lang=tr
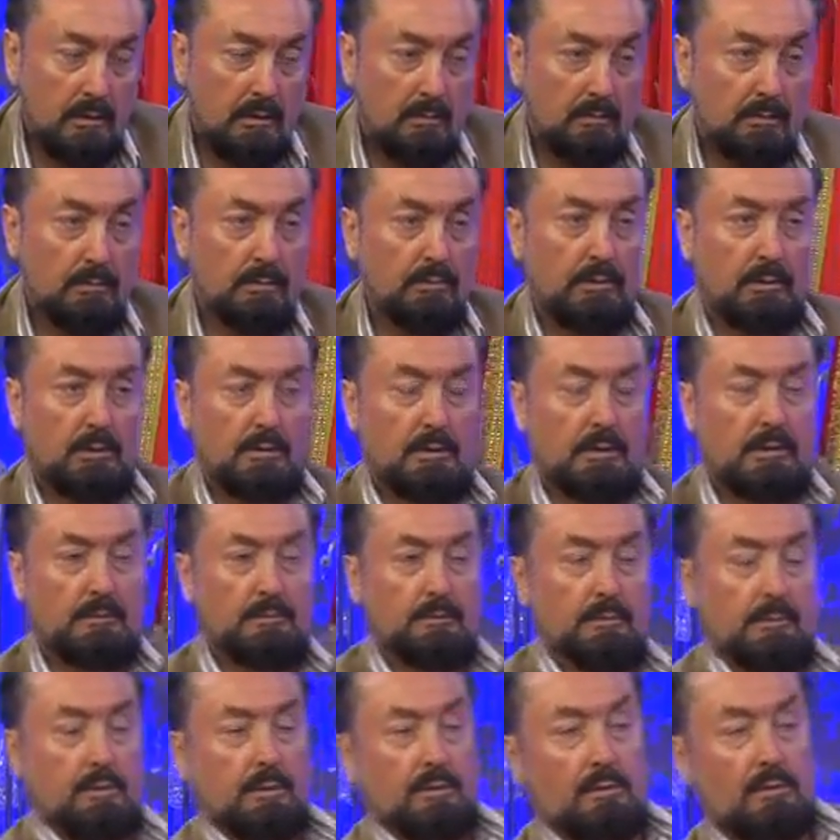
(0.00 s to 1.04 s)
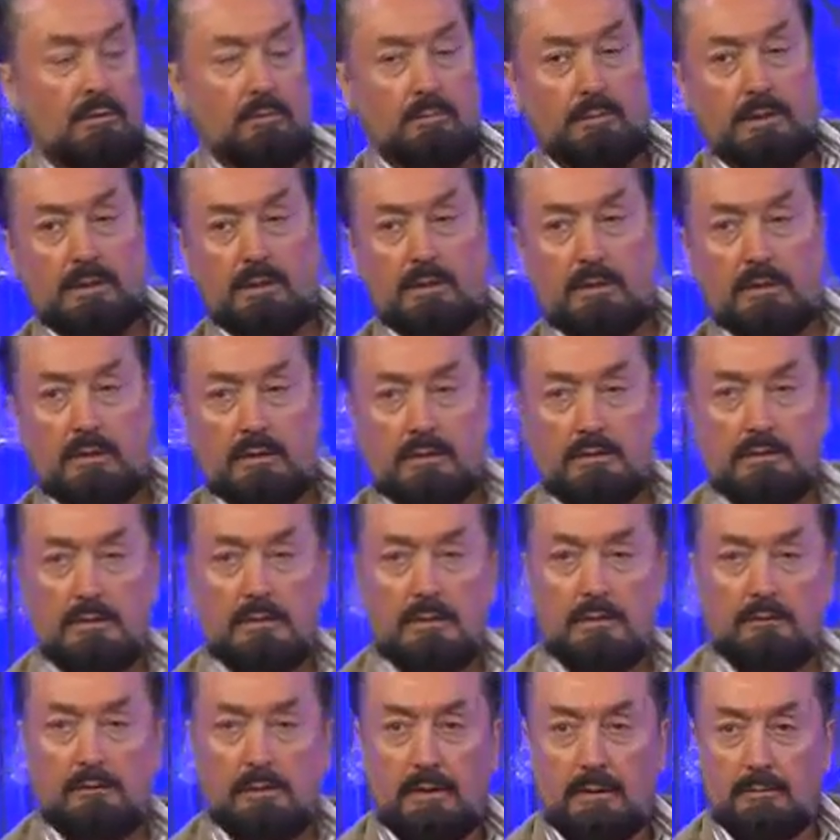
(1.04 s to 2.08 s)
Ha, bunların hep böyle o binalara
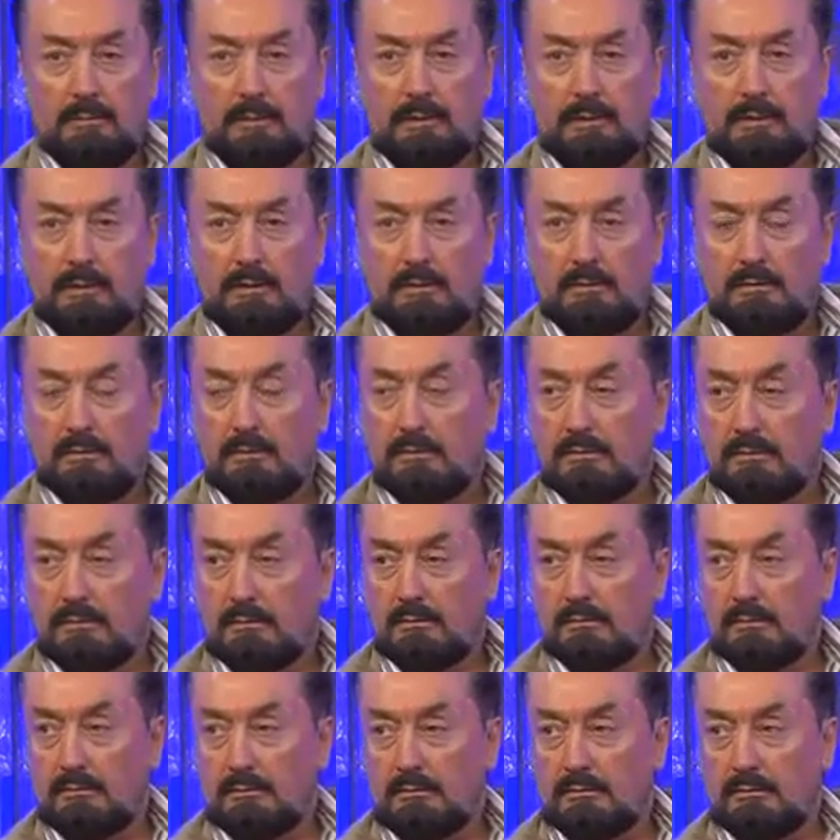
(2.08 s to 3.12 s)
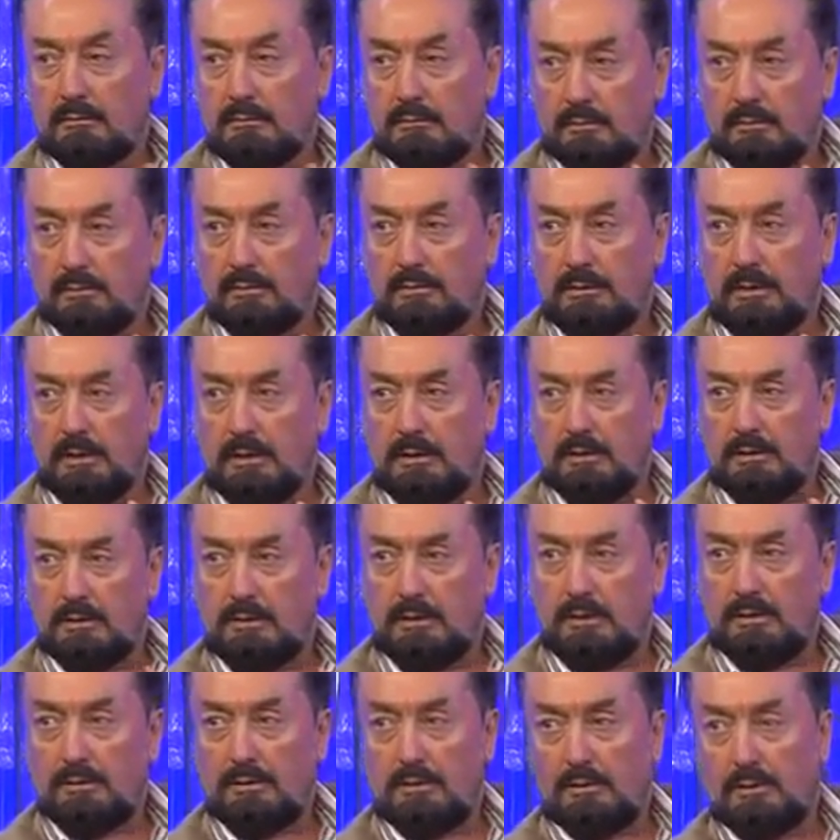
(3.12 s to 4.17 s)
zarar vermeden
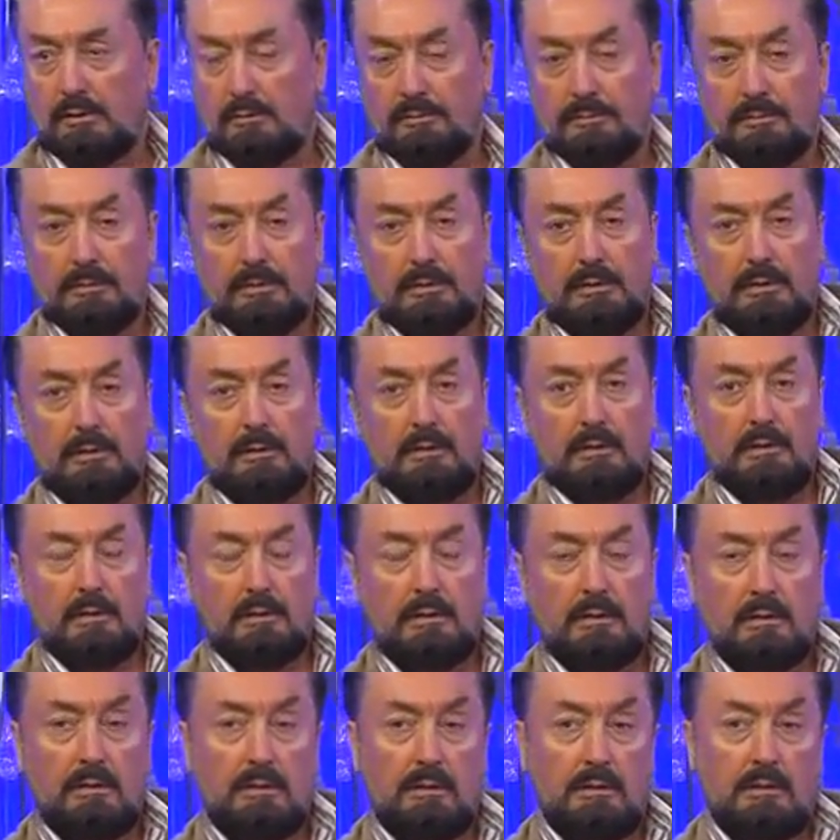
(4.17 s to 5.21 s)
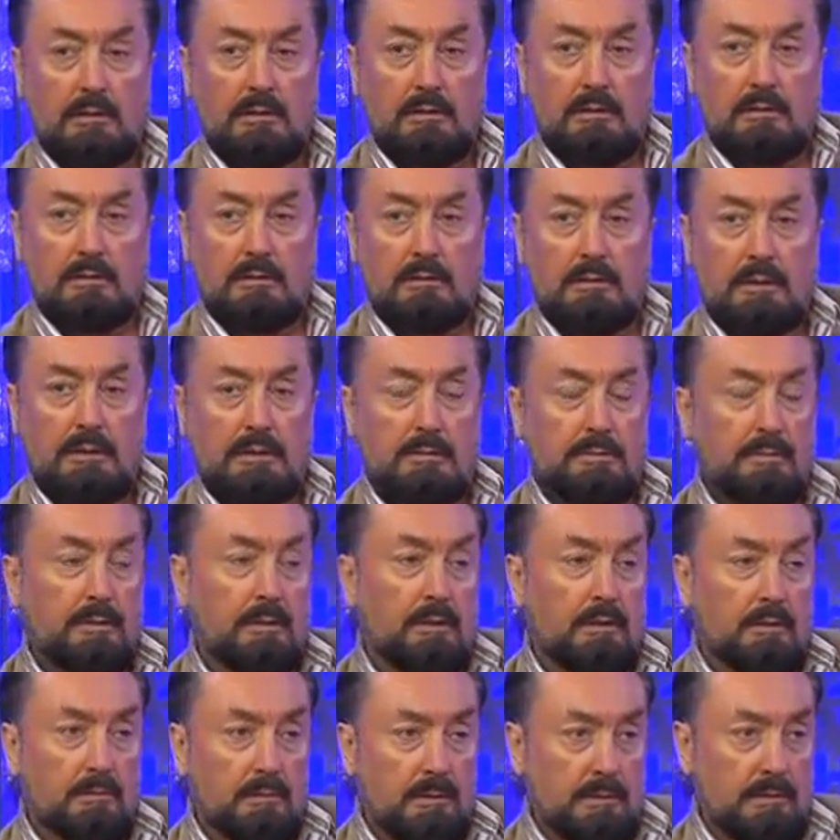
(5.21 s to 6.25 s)
güzelce açılıp
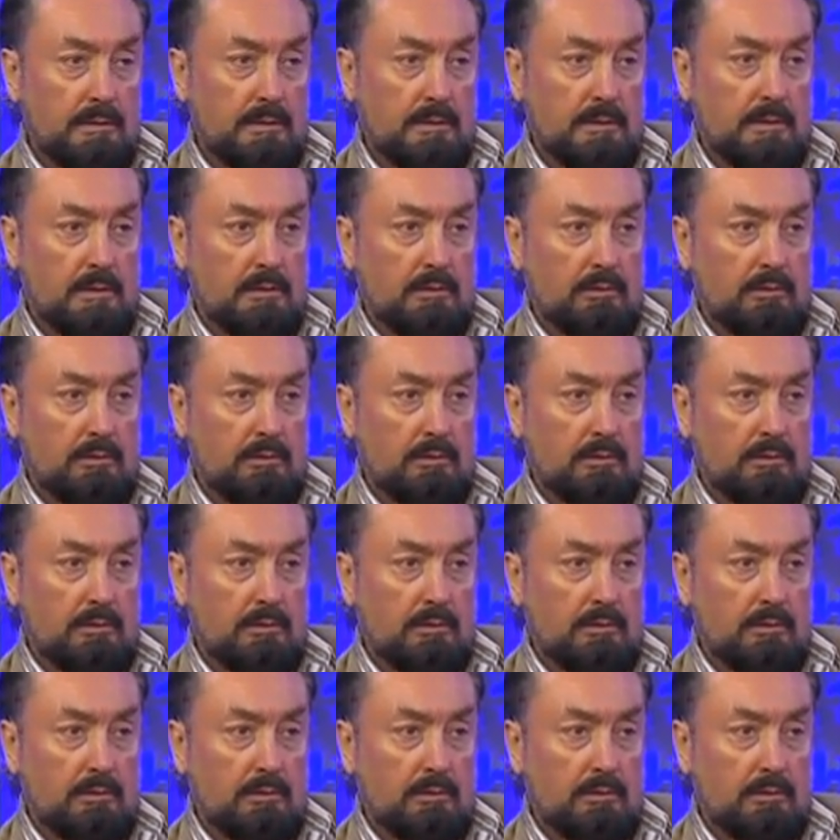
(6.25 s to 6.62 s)
tespit edilmesi